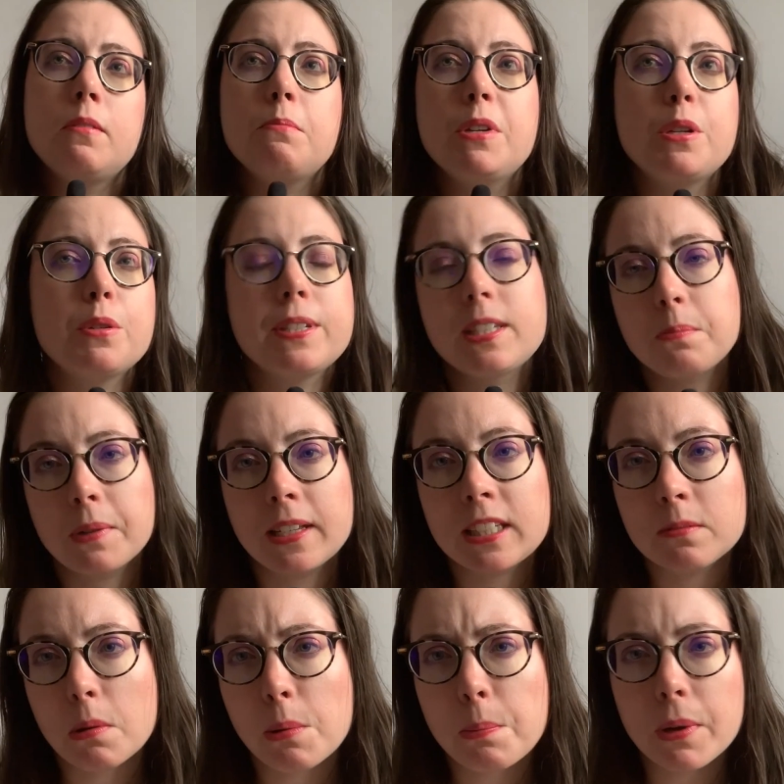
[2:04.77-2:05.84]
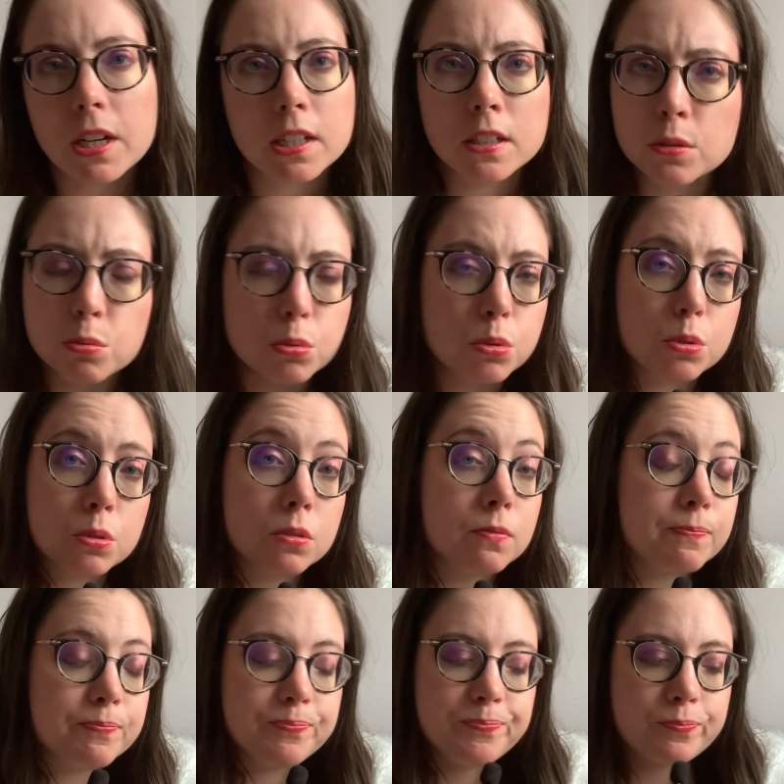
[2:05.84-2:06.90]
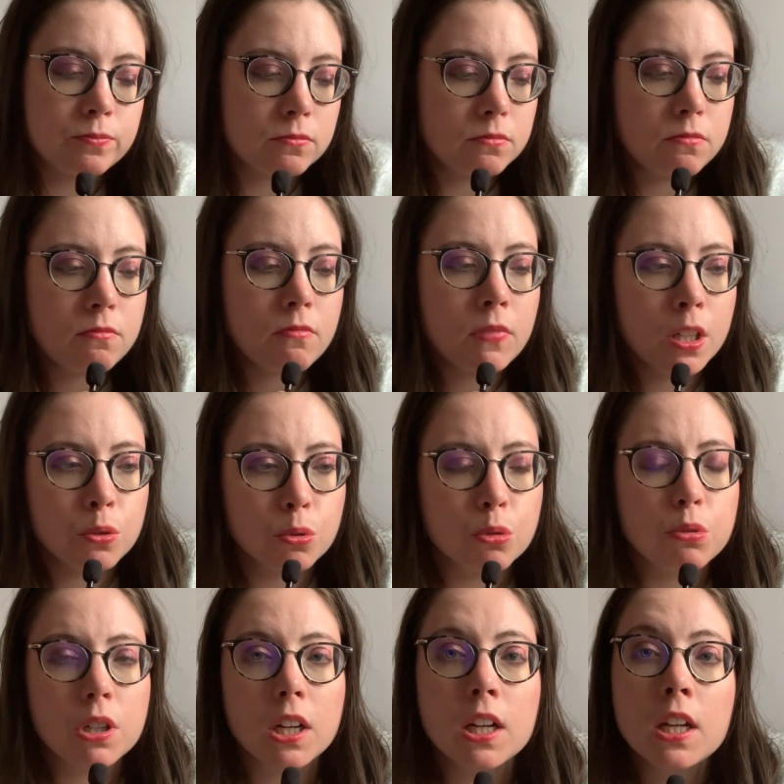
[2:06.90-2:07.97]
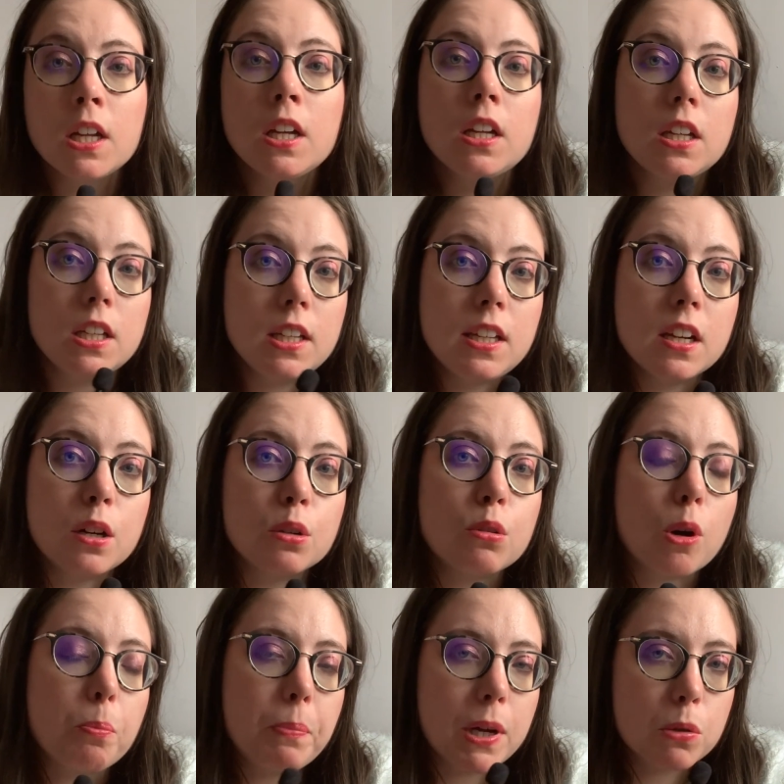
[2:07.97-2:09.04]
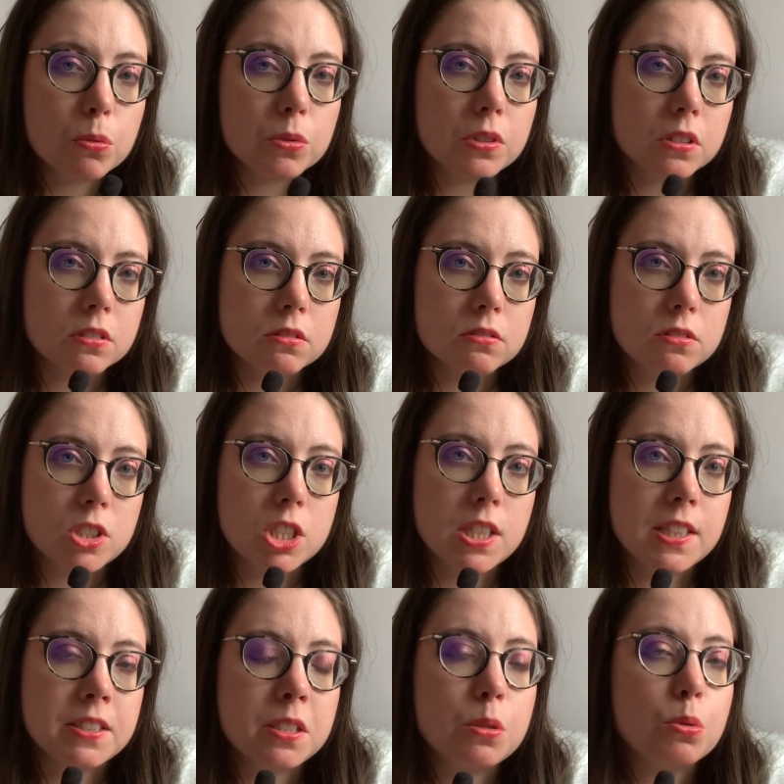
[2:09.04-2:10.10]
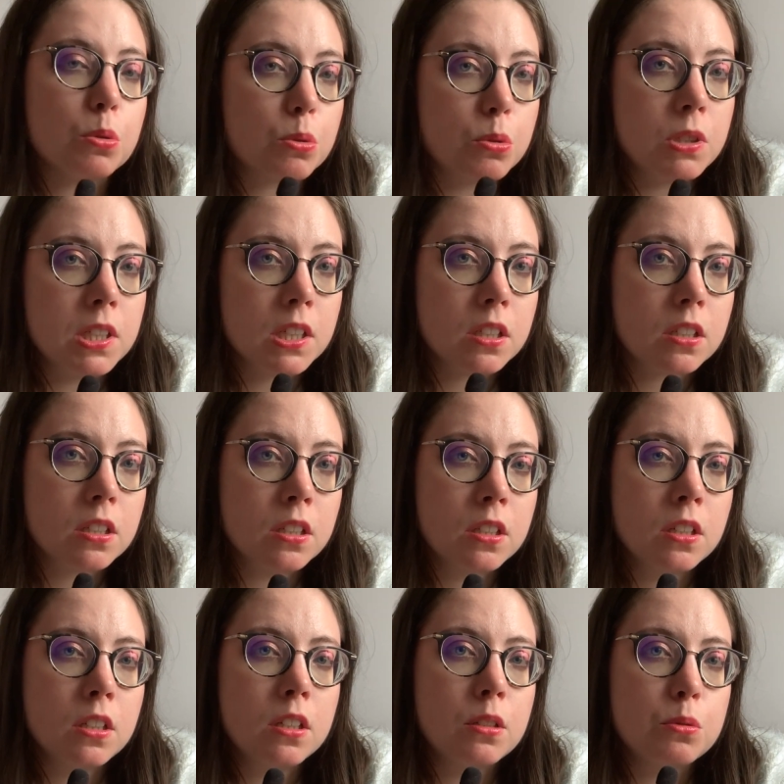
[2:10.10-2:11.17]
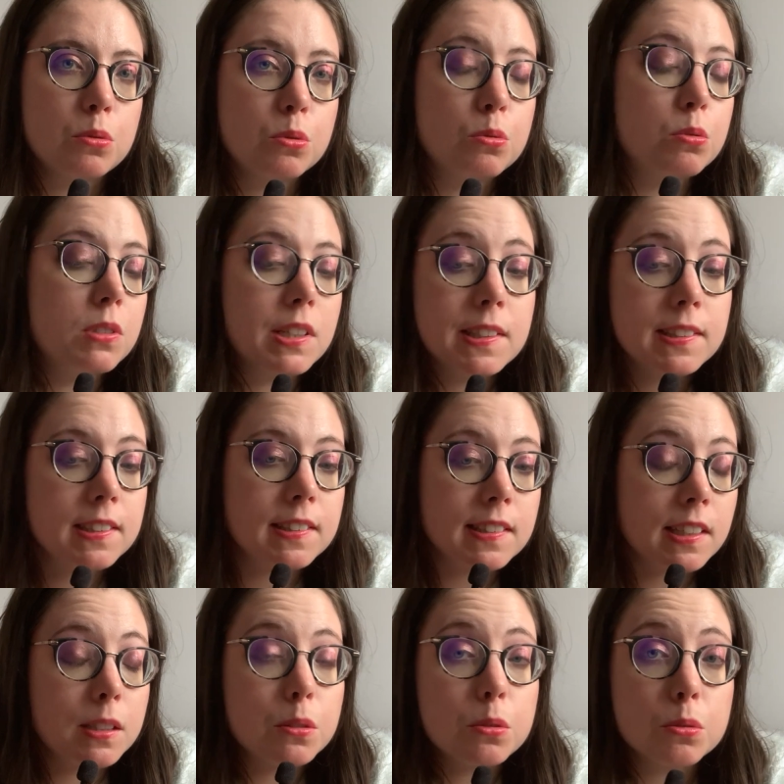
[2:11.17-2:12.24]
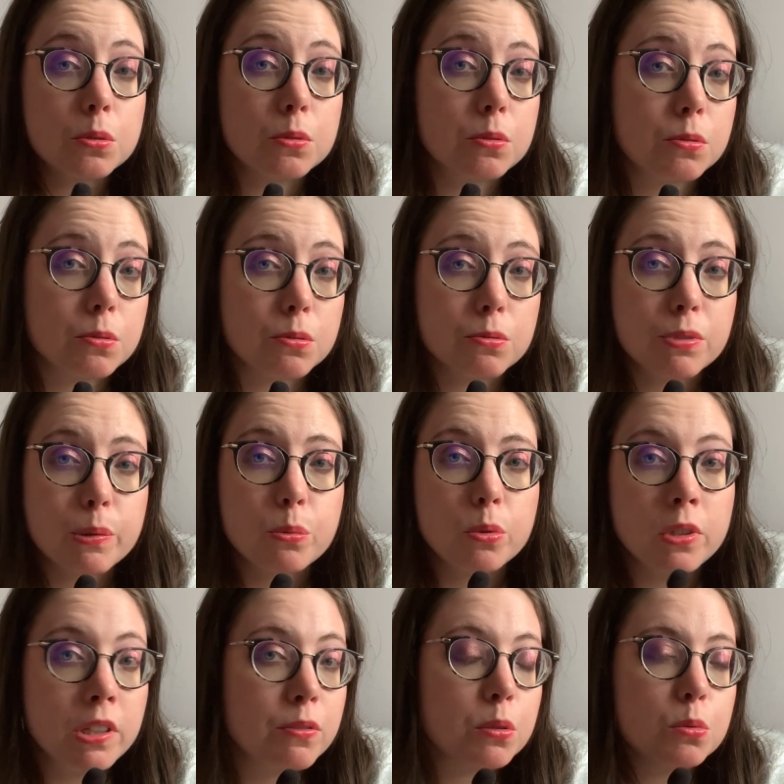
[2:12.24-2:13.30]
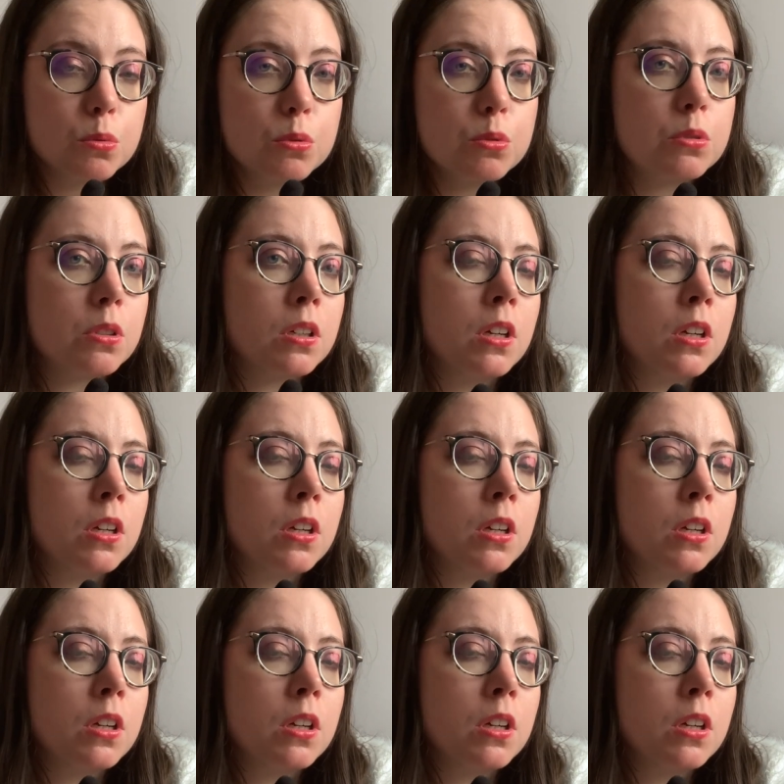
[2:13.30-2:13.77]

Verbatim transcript: Mais je sais pas, ça m'a pas parlé. Donc, euh, donc voilà. Et il y a encore pas longtemps, j'ai essayé de relire du coup les extraits de ce fameux livre, Ouct,